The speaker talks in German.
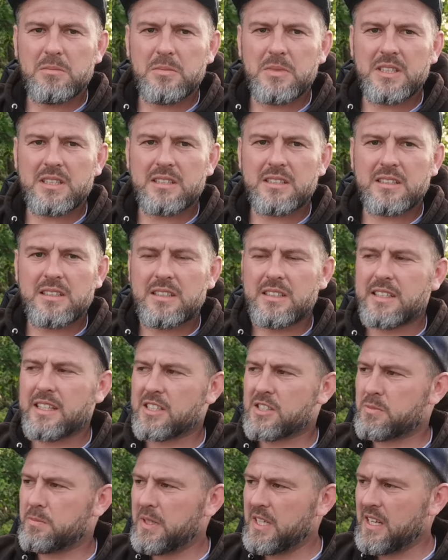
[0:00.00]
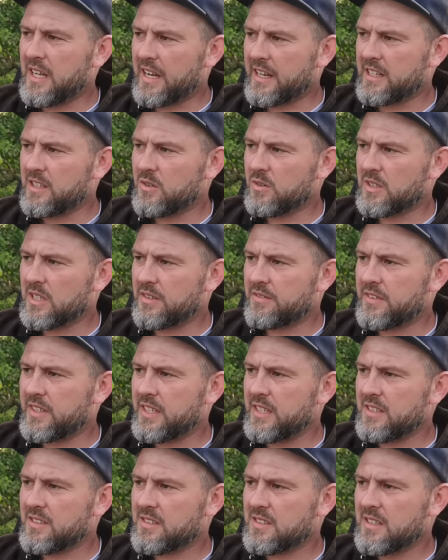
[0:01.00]
mit der Spinangel
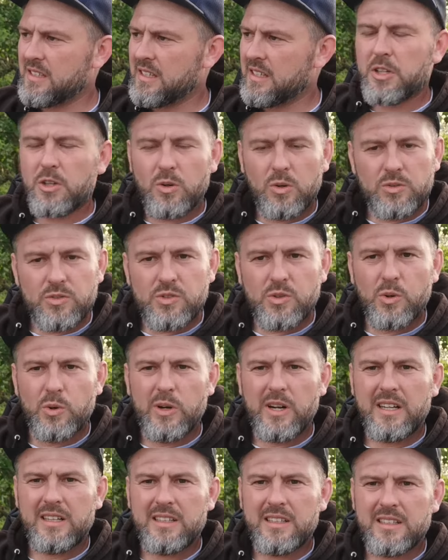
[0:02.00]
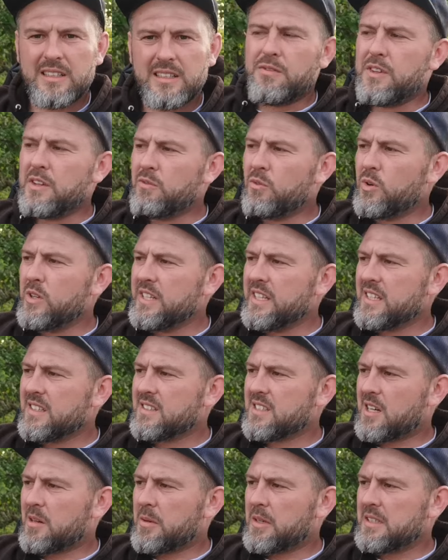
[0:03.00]
unterwegs, mit Kunstködern. Wir wollen
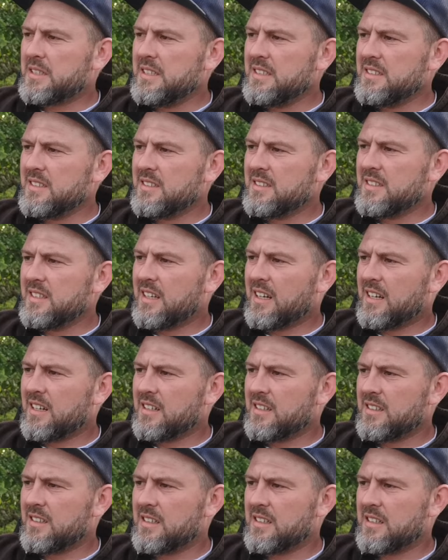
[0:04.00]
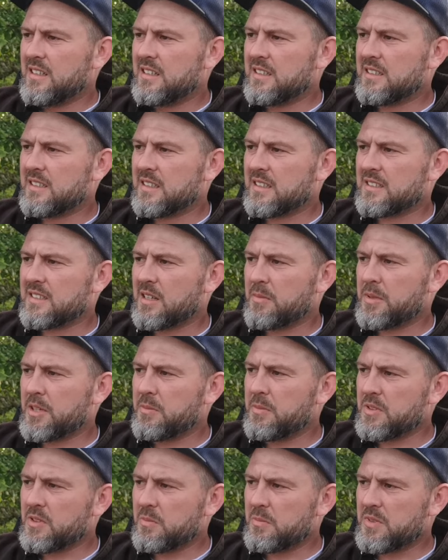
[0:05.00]
jetzt aber dieses Jahr, das habe
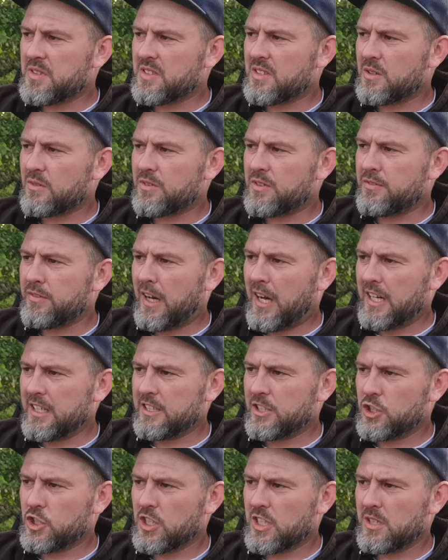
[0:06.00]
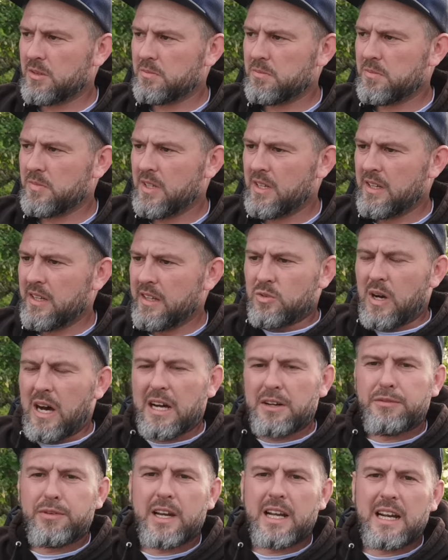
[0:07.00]
ich mir so ein bisschen auf die Fahnen geschrieben, so
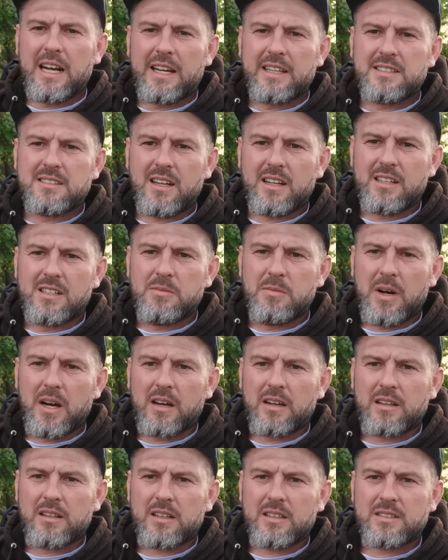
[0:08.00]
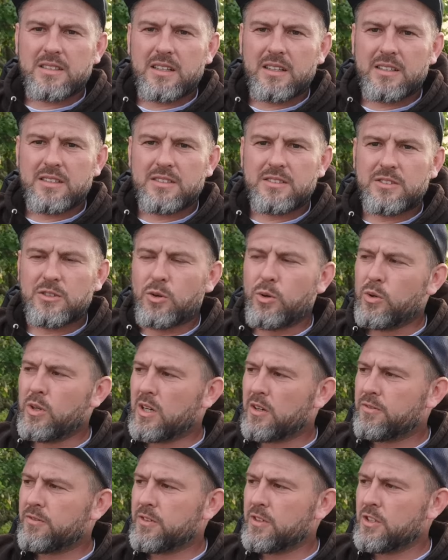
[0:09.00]
eine Art Vergleichsangeln machen. Das heißt
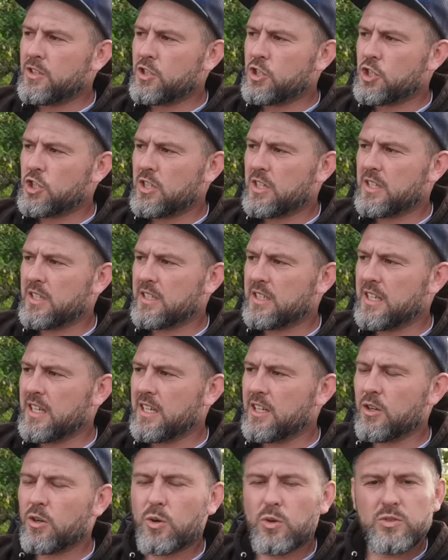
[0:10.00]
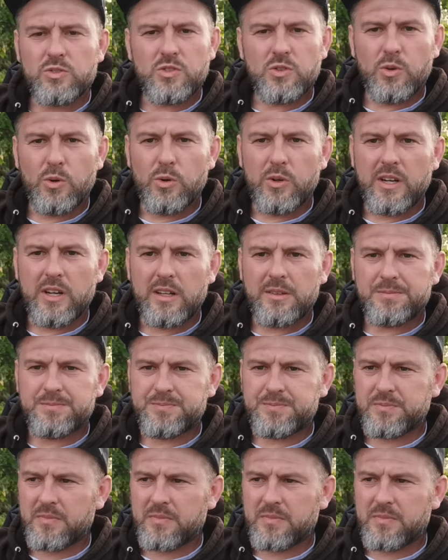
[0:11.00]
Köderfisch gegen Kunstköder.